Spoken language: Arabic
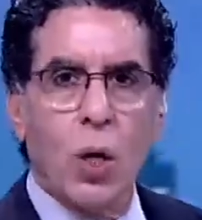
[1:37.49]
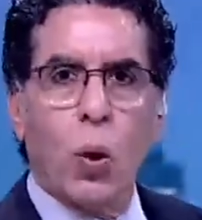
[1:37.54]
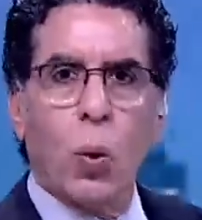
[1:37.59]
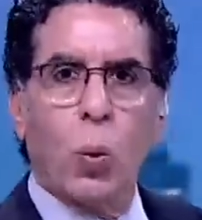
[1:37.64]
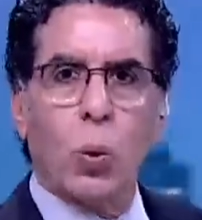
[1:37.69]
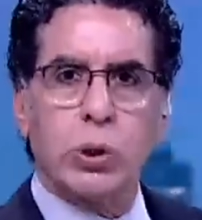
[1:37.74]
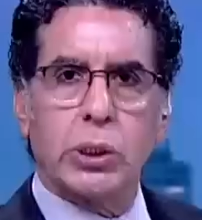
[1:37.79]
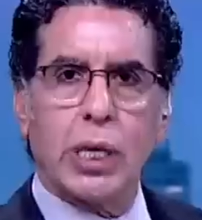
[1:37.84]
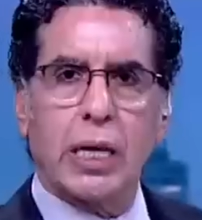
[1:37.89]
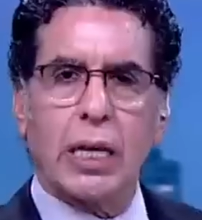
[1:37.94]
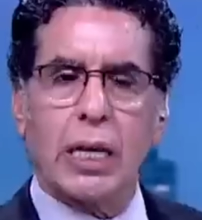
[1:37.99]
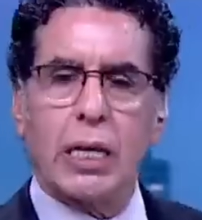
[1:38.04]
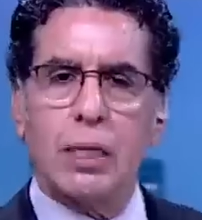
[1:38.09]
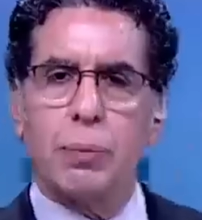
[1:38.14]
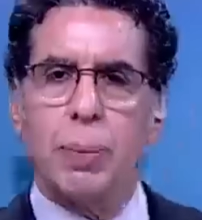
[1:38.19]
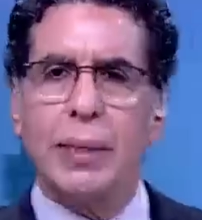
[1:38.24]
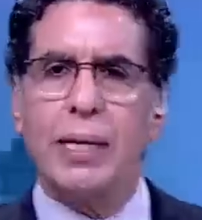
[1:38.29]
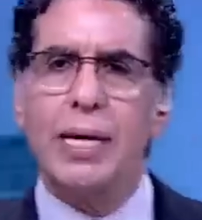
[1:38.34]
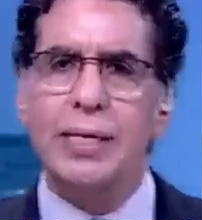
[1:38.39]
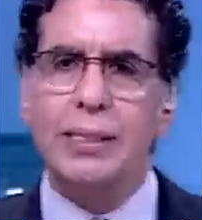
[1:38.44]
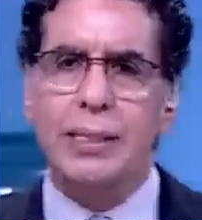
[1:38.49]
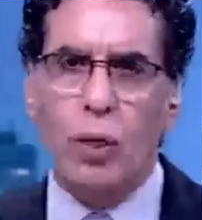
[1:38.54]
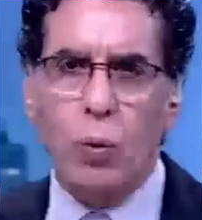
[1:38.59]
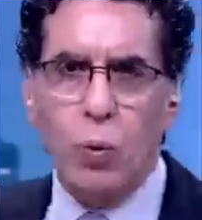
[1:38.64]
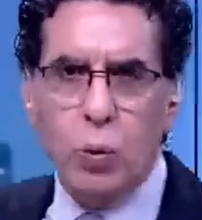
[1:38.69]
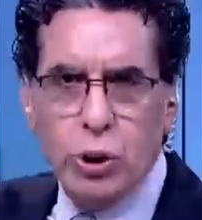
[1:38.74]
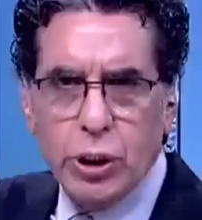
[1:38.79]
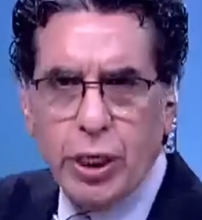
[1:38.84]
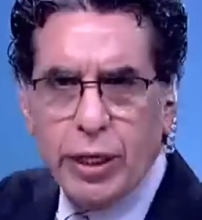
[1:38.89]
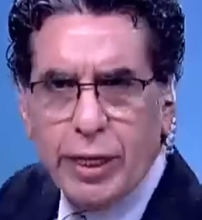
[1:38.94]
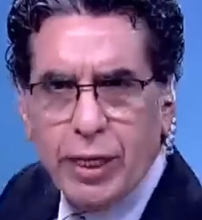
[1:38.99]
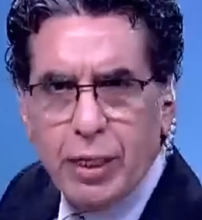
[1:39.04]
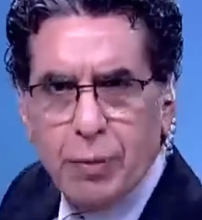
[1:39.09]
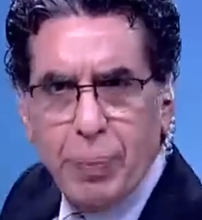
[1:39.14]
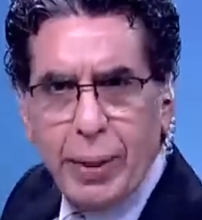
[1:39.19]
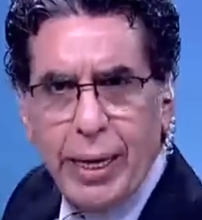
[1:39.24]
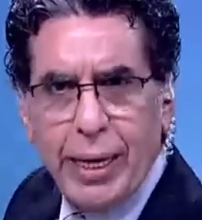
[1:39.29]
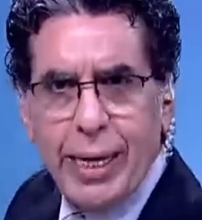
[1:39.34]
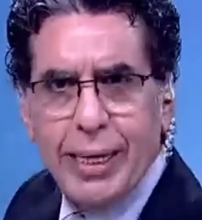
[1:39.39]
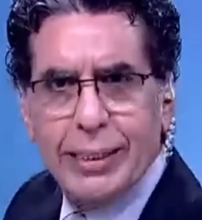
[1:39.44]
وصرخة بناتك وشرخة
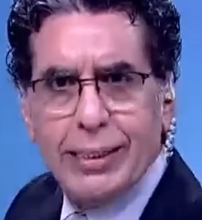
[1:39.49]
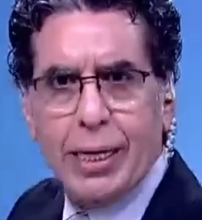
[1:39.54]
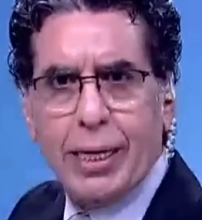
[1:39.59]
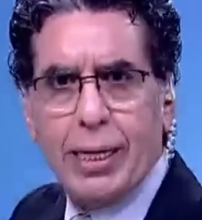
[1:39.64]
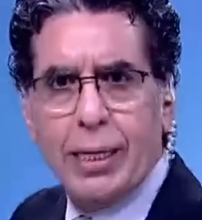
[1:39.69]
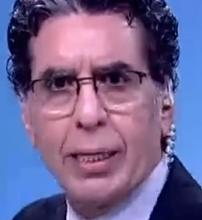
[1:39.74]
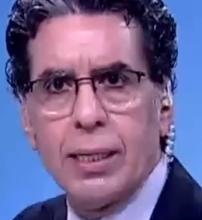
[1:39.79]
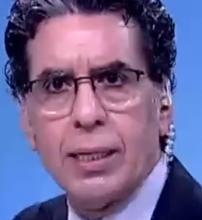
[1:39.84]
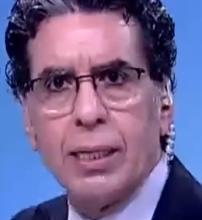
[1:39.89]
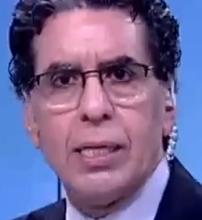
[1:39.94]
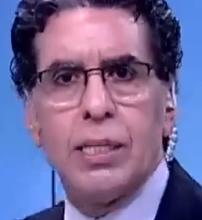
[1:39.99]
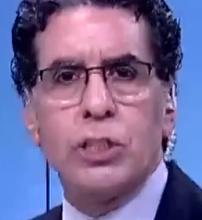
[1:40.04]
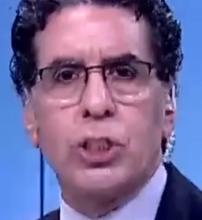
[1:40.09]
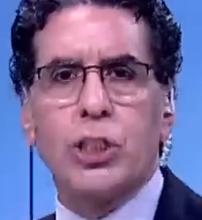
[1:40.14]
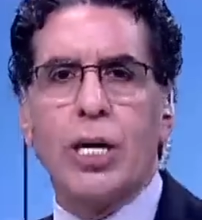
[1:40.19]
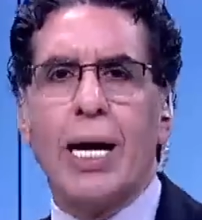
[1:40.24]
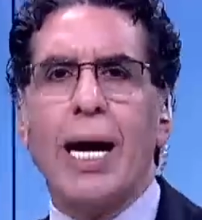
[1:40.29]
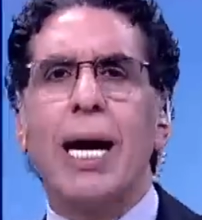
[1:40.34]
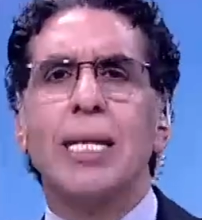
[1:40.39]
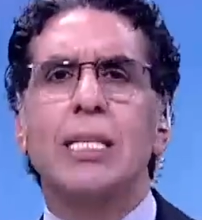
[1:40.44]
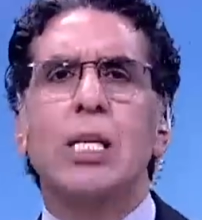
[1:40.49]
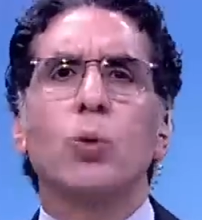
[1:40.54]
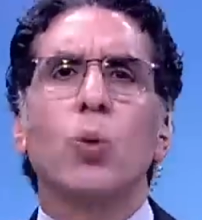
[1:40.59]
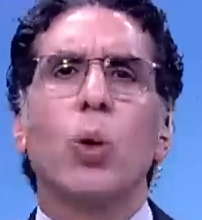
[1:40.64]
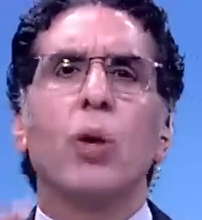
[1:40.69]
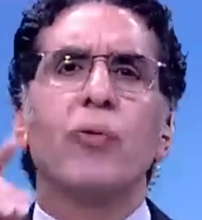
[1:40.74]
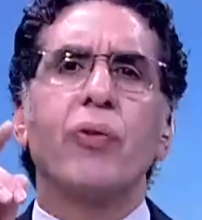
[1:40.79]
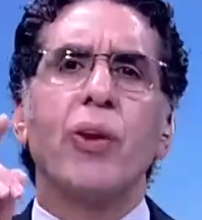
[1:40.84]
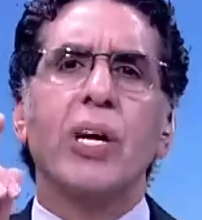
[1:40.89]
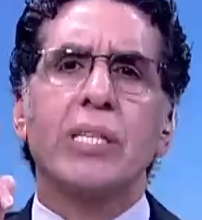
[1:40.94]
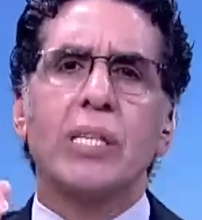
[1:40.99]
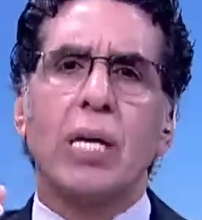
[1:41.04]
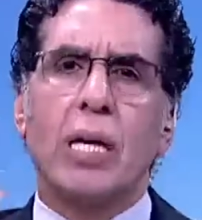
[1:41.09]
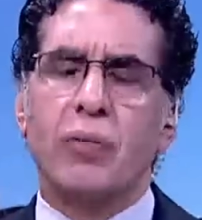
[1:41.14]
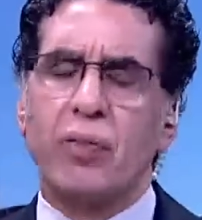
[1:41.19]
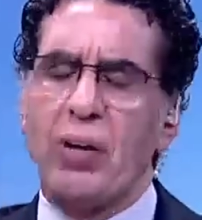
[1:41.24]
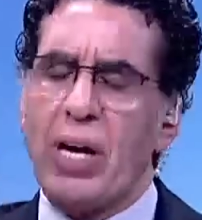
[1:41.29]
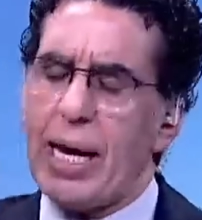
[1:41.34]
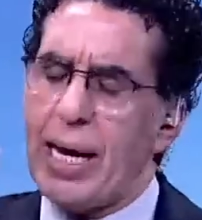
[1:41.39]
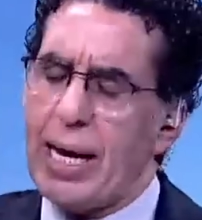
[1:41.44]
بياتك شهادة وفاتك
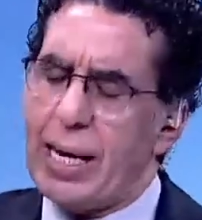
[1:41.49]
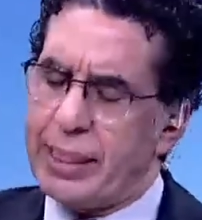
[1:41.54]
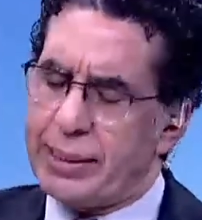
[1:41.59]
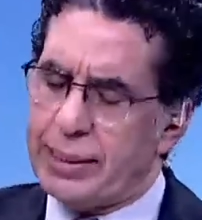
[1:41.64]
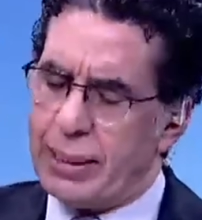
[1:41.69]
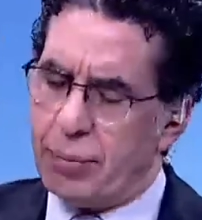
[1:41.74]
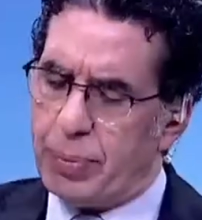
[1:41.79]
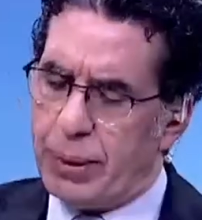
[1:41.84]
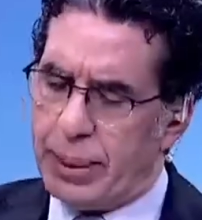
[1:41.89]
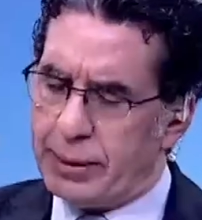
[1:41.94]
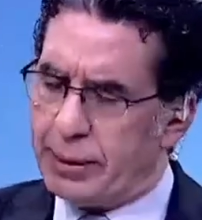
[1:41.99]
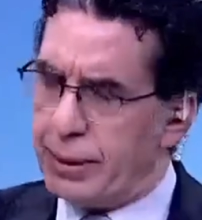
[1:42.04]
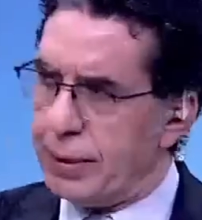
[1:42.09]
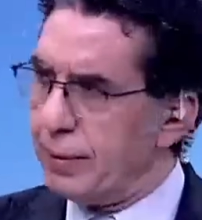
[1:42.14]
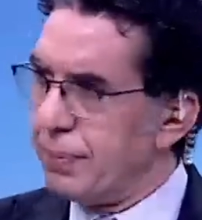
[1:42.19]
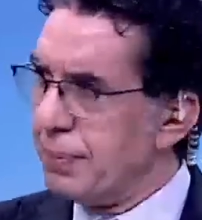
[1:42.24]
في حالة عبادة